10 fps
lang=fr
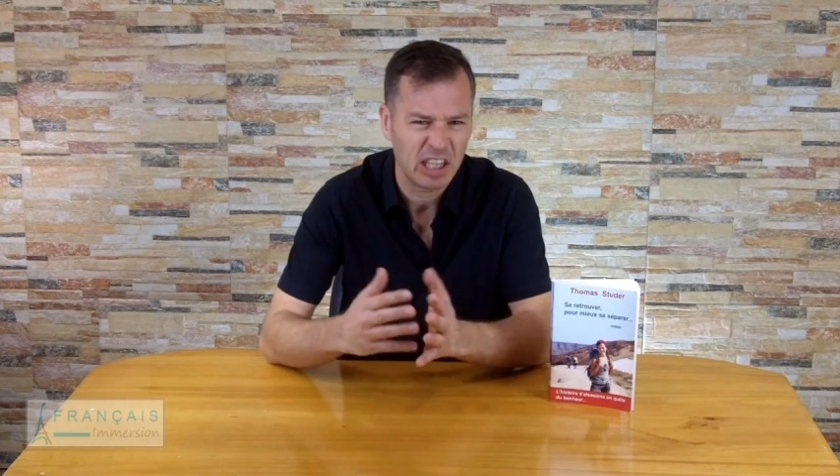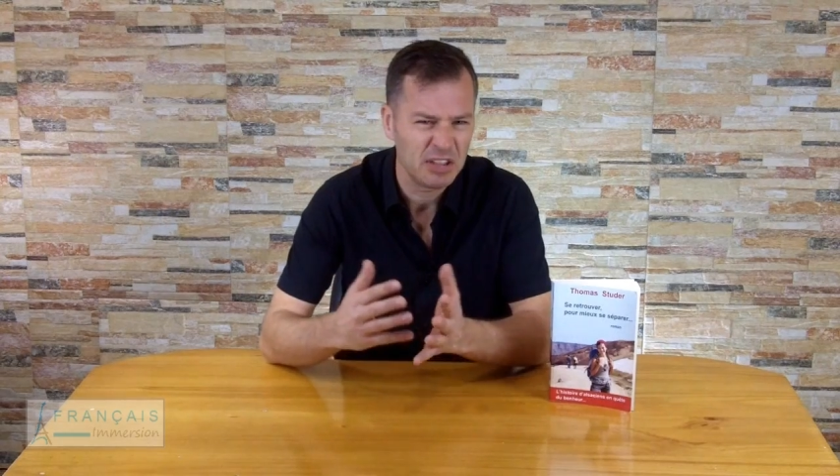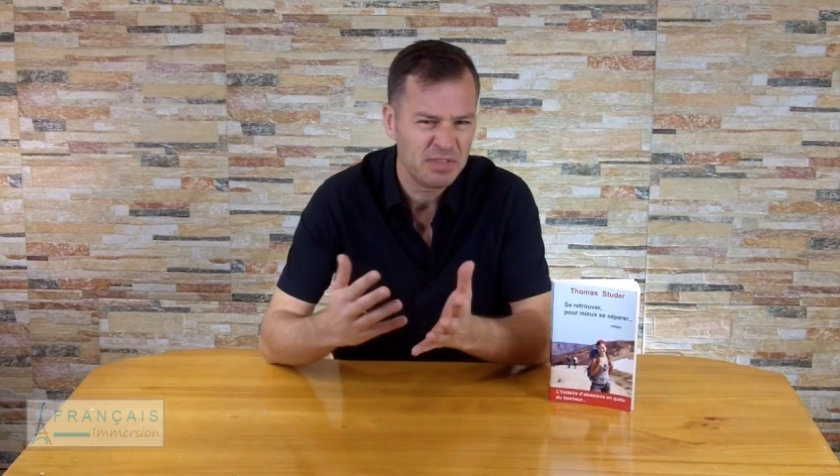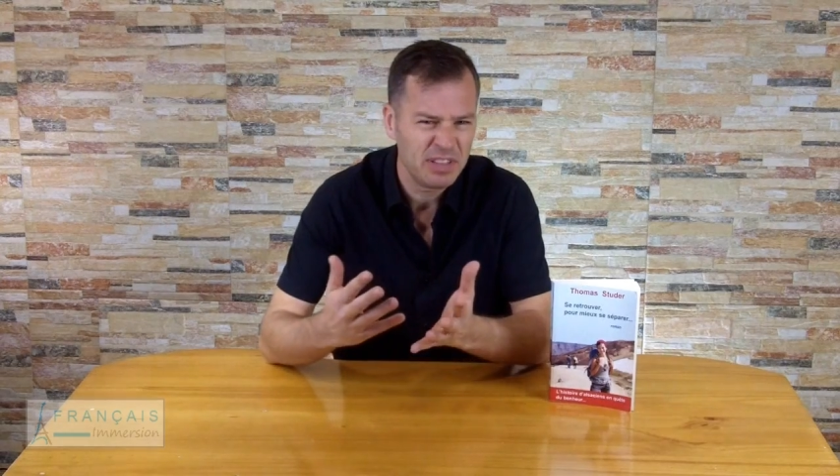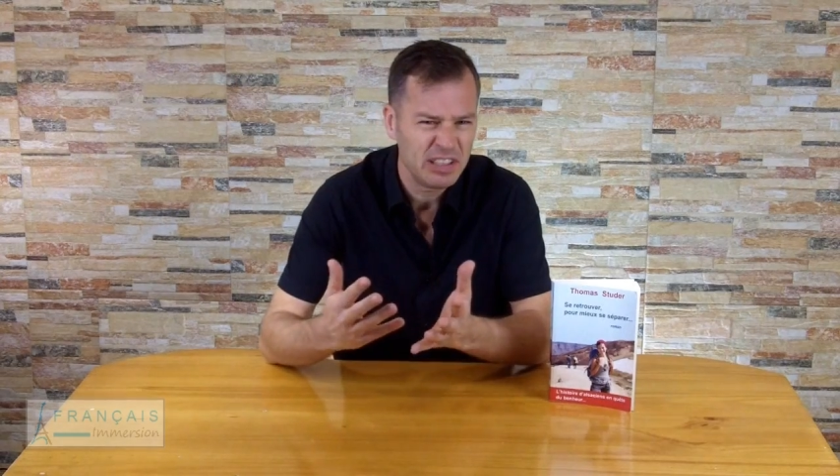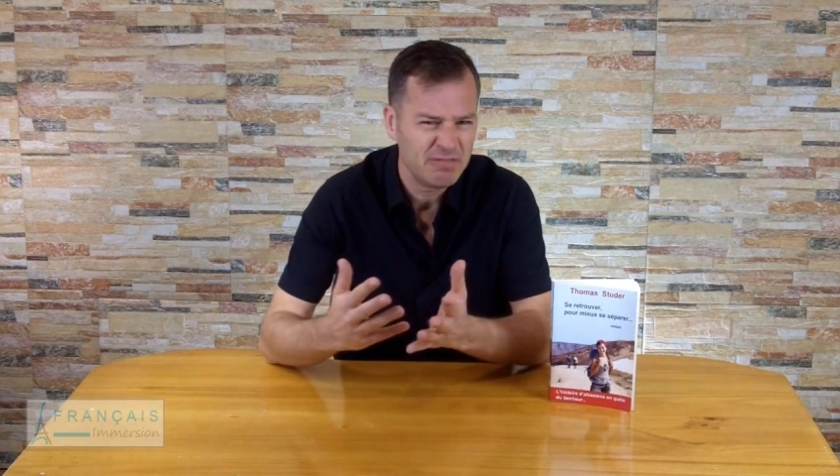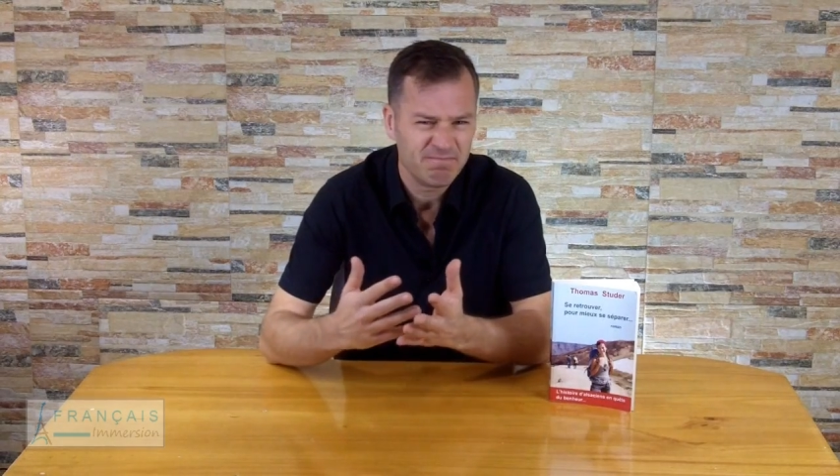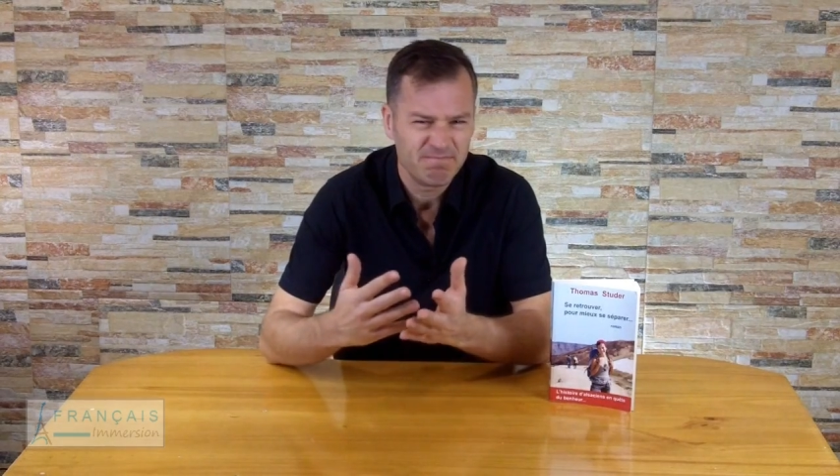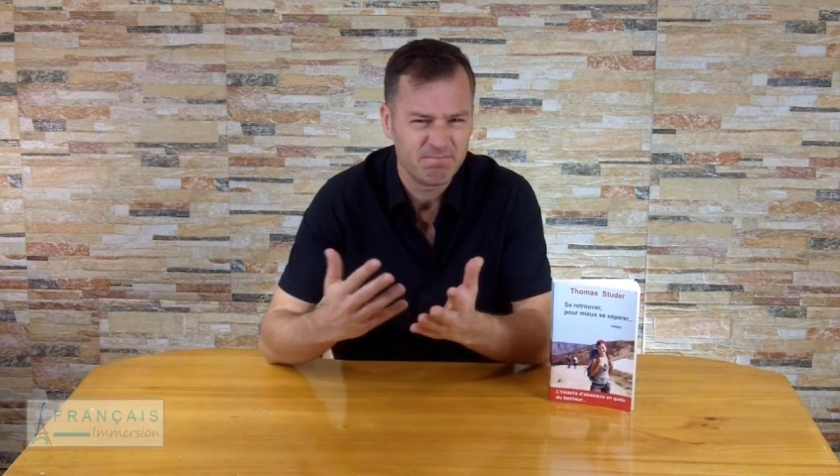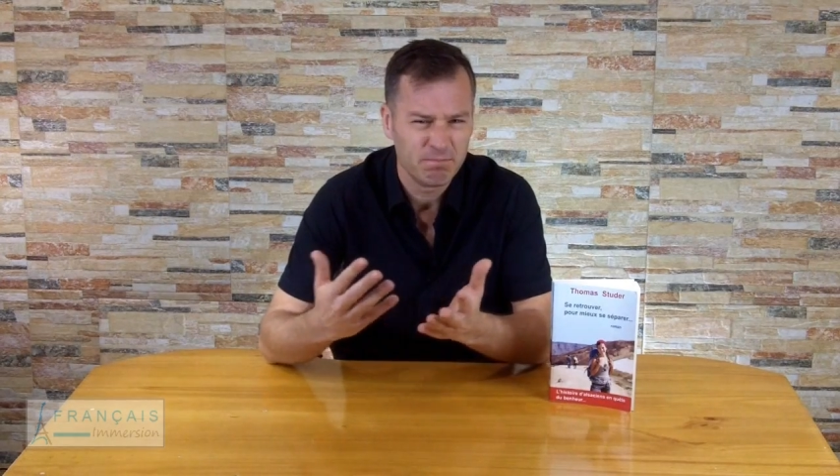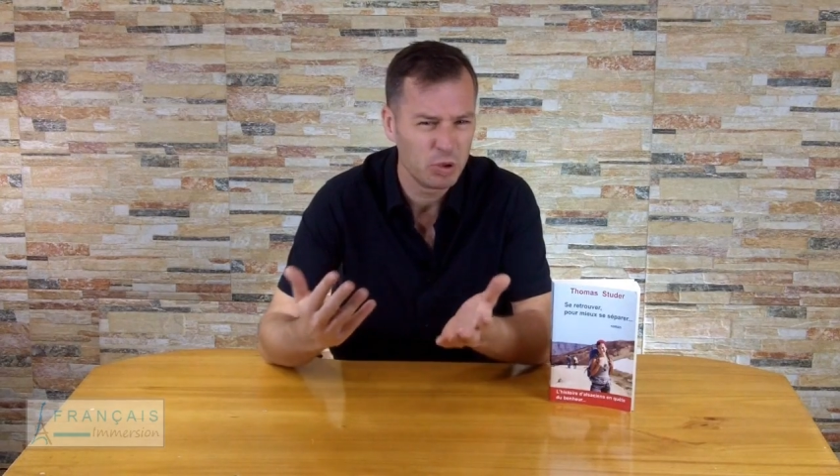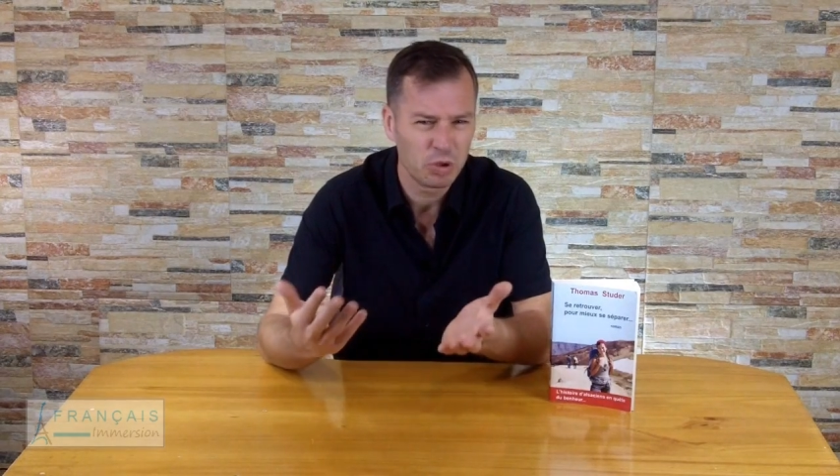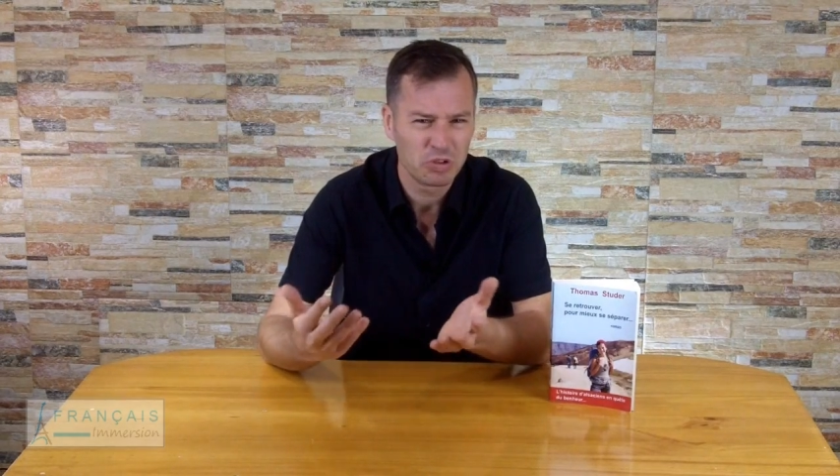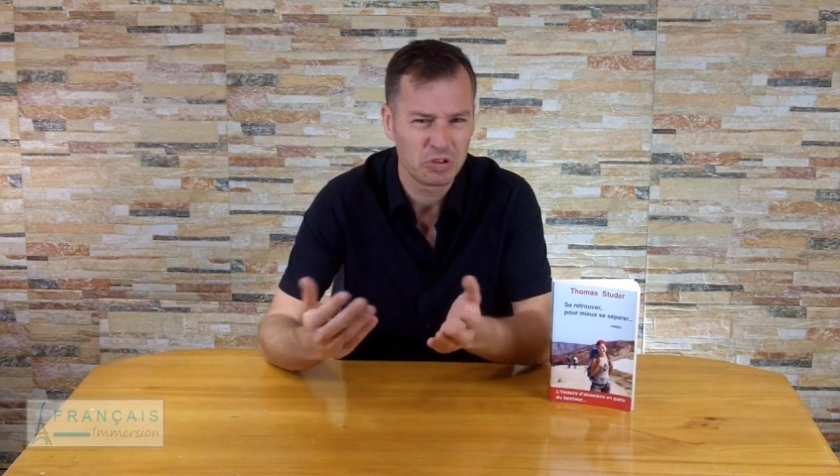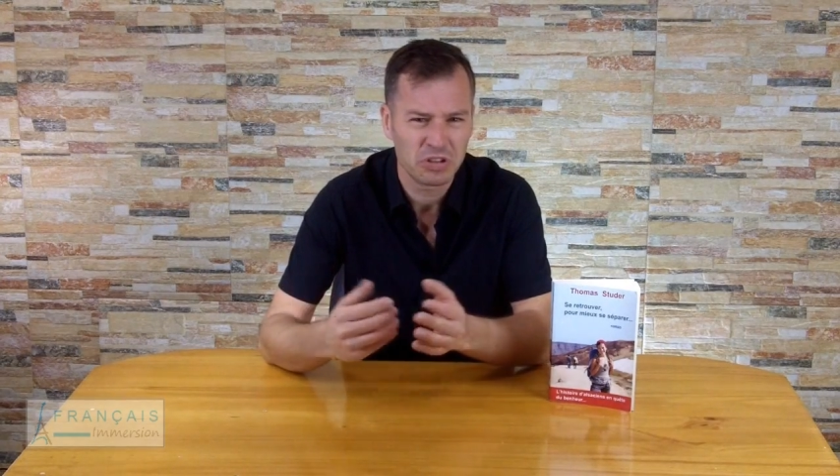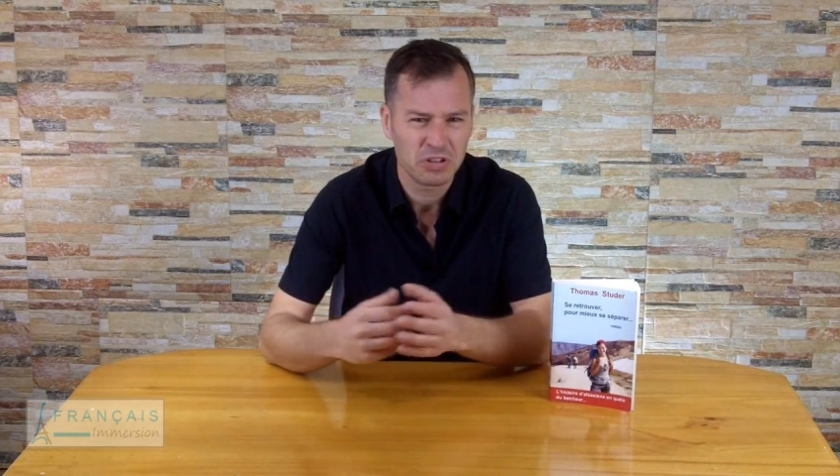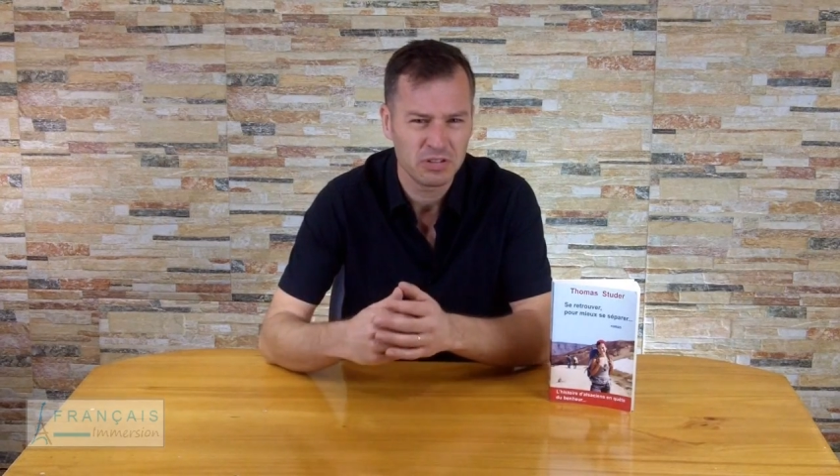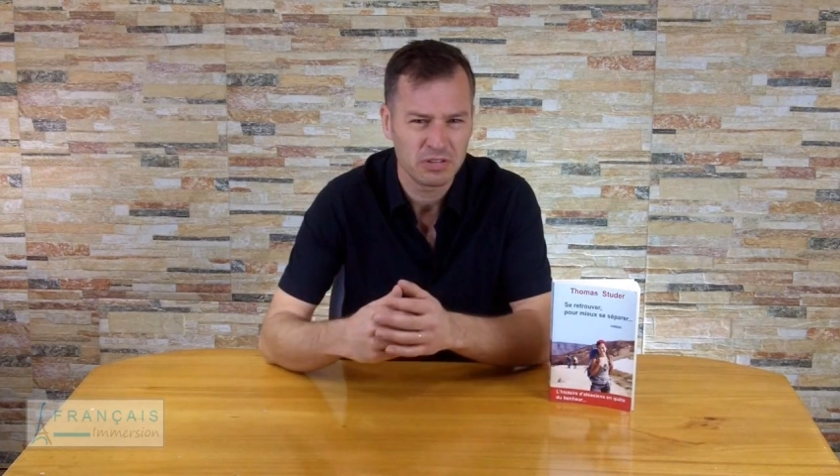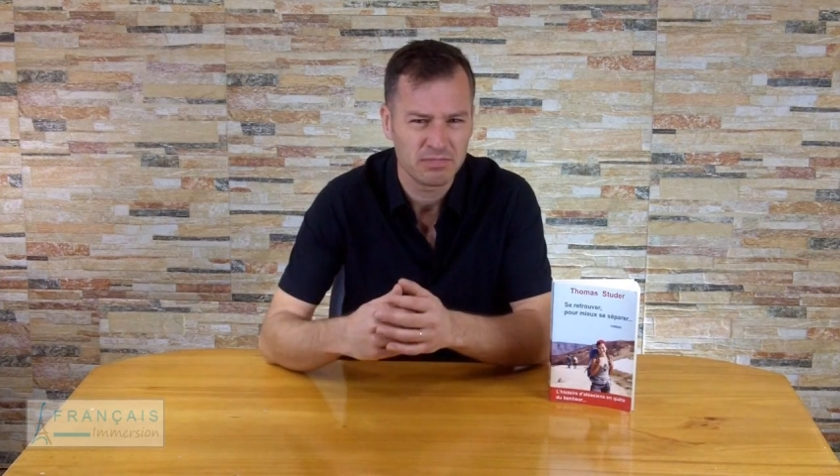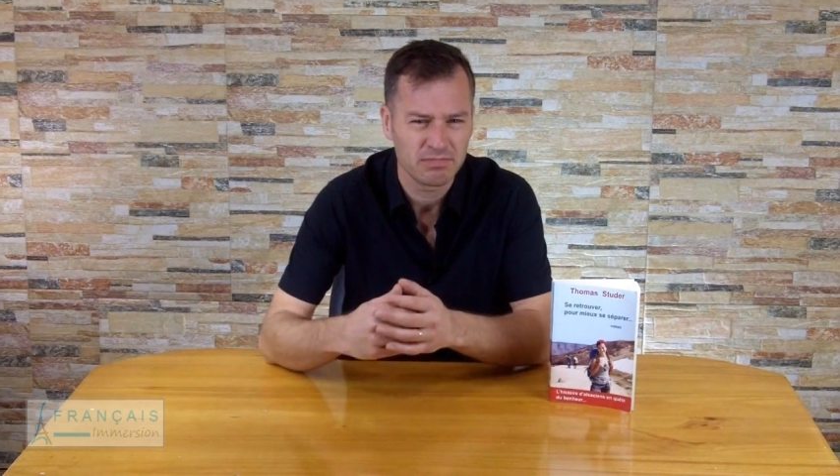elle a une vie
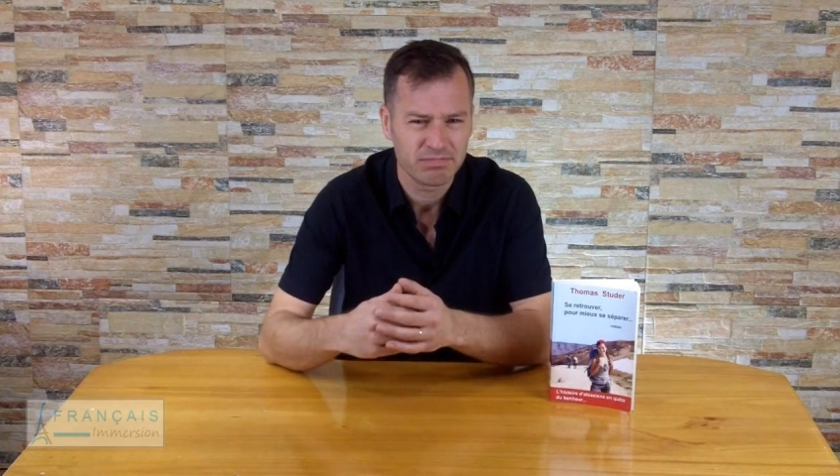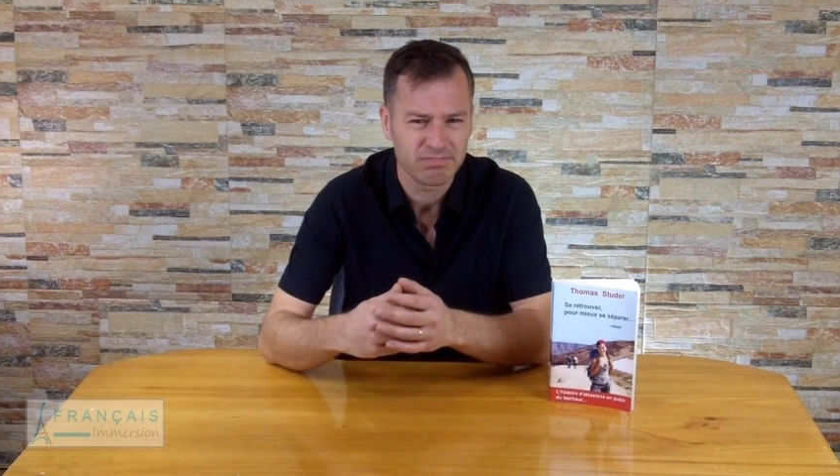monotone,